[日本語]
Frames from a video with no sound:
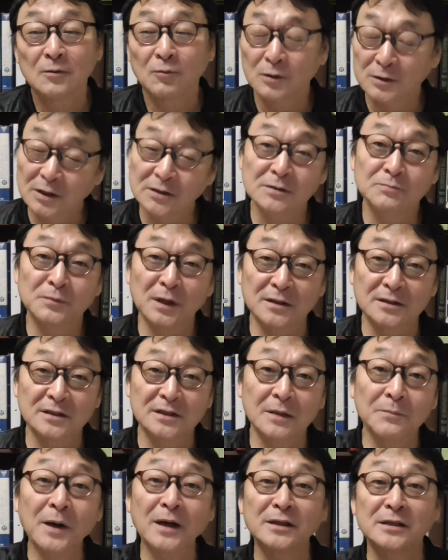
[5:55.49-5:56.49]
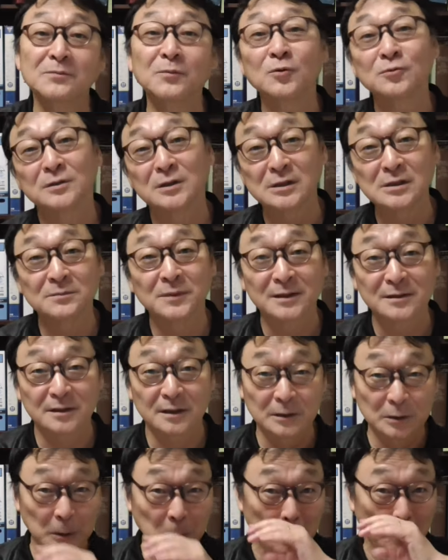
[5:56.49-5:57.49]
私、まあ、狭き門って言います
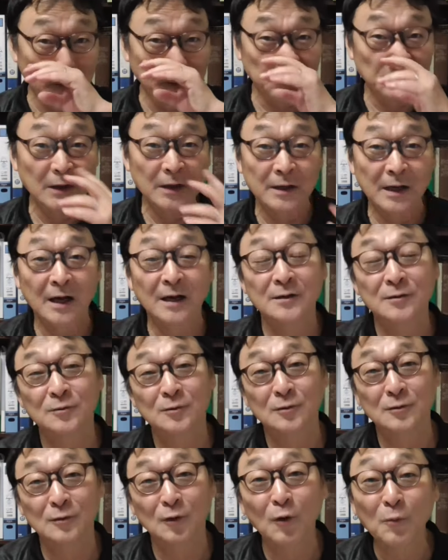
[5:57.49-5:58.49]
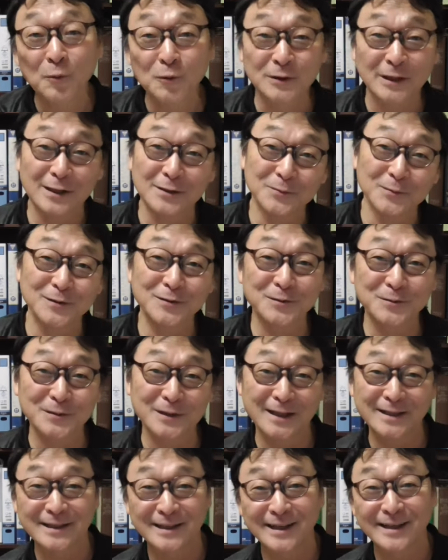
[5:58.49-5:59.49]
けど、あの、思ったよりも少
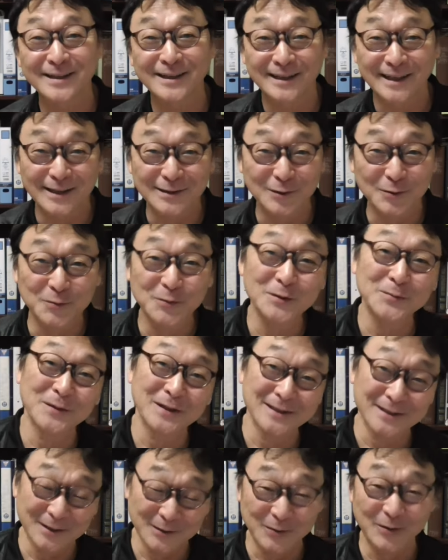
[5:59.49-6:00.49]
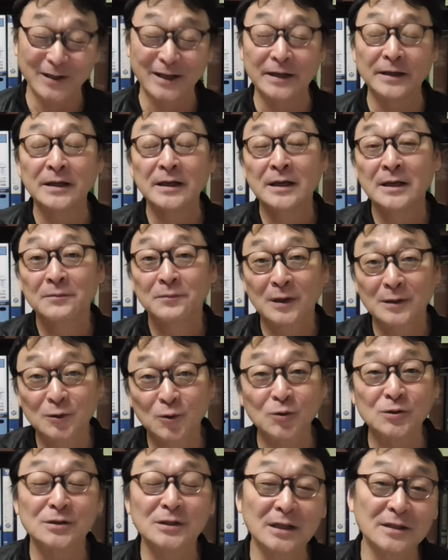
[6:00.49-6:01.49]
ないんじゃないかなと思いますけどね。まあ、
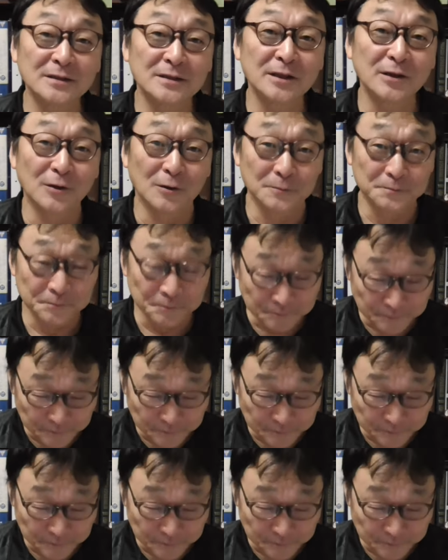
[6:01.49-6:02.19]
どちらにせよ